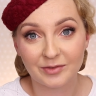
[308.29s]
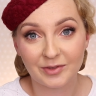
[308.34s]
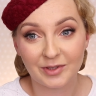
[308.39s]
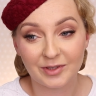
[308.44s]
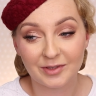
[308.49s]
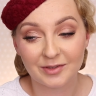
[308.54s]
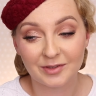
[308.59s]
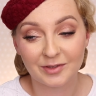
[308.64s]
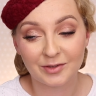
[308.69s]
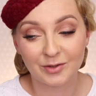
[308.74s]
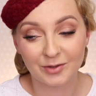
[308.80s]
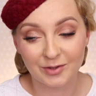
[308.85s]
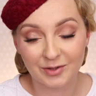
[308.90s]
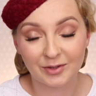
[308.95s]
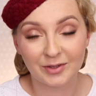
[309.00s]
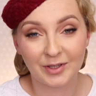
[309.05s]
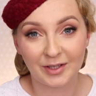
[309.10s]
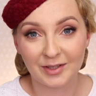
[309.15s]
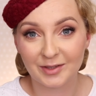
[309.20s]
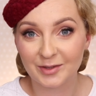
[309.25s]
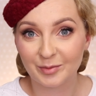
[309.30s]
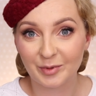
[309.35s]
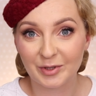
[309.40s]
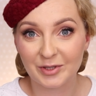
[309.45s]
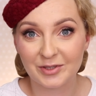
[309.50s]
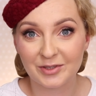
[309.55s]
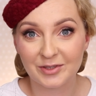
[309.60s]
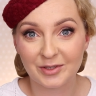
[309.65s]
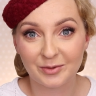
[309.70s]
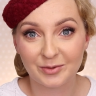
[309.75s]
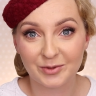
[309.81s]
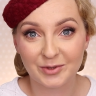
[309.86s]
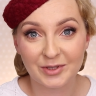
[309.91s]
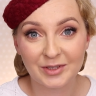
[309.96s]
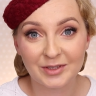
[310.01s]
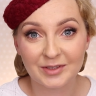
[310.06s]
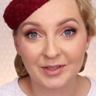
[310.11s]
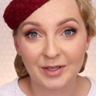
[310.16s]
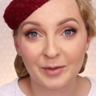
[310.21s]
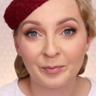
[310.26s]
więc doskonale zobaczycie
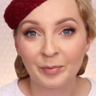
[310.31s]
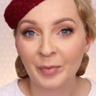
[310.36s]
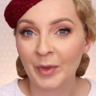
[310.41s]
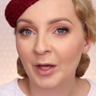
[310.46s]
różnicę.